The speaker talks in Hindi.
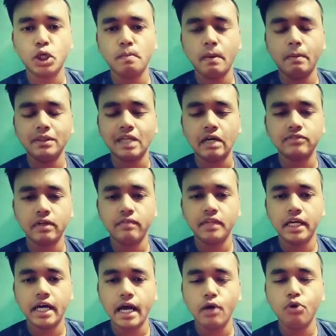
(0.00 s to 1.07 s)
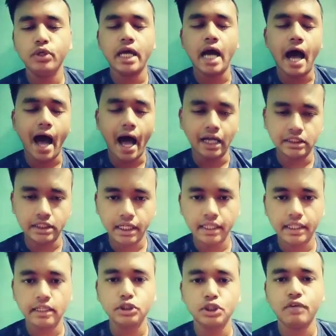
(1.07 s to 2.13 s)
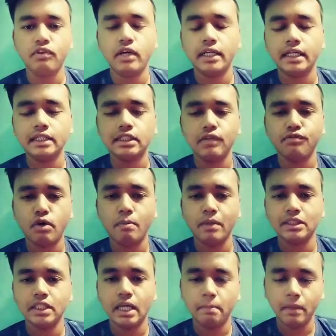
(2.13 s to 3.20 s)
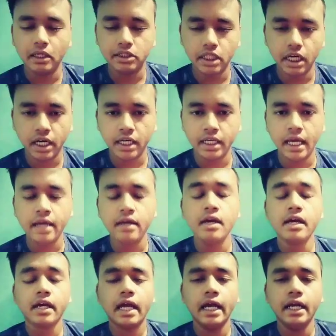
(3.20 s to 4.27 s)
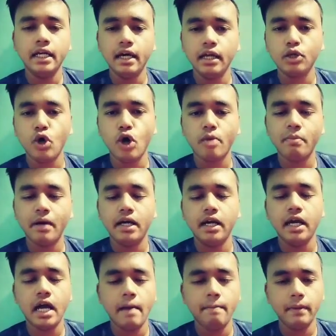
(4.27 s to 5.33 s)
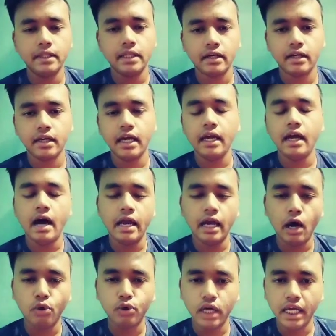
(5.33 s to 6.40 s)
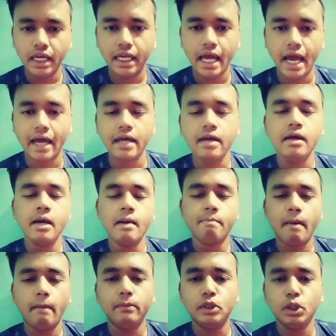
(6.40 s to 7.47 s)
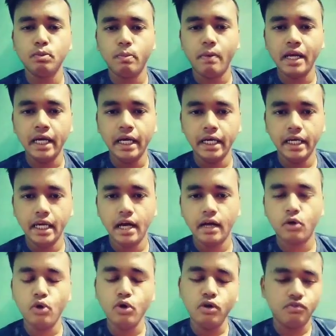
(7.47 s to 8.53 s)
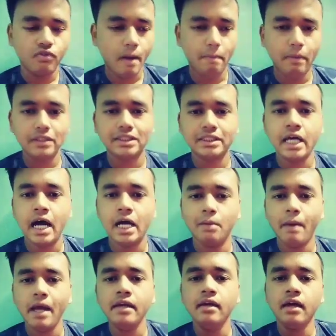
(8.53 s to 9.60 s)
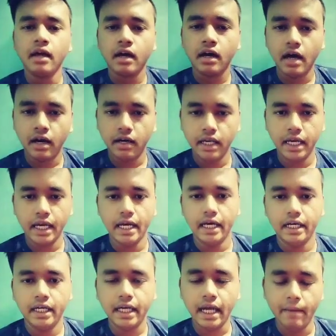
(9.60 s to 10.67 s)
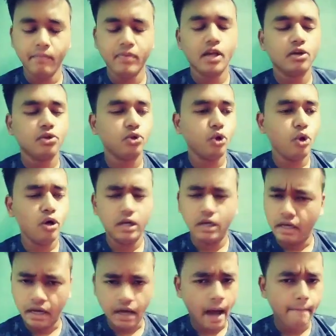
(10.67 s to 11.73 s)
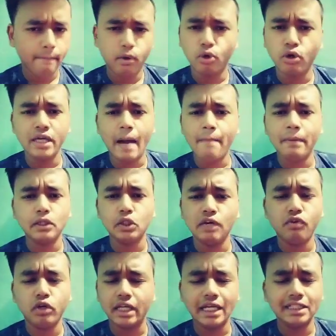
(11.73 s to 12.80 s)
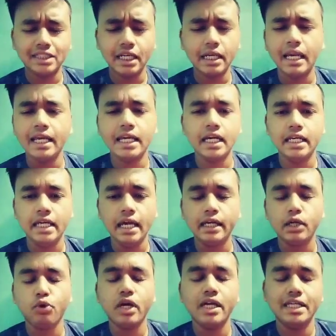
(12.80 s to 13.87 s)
के ऊपर भी साफ साफ दिखा रहा हूँ ये आज ही के दिन जो है वो लेटेस्ट इन्फॉर्मेशन यहाँ पे चल रही है कि इंडियन गवर्नमेंट ने अभी तक के अलाउ नहीं किया है पबजी मोबाइल इंडिया को वापस से अनबैन करने के लिए ठीक है तो आप लोग को यहाँ पे जो है वो टेंशन लेना नहीं है क्योंकि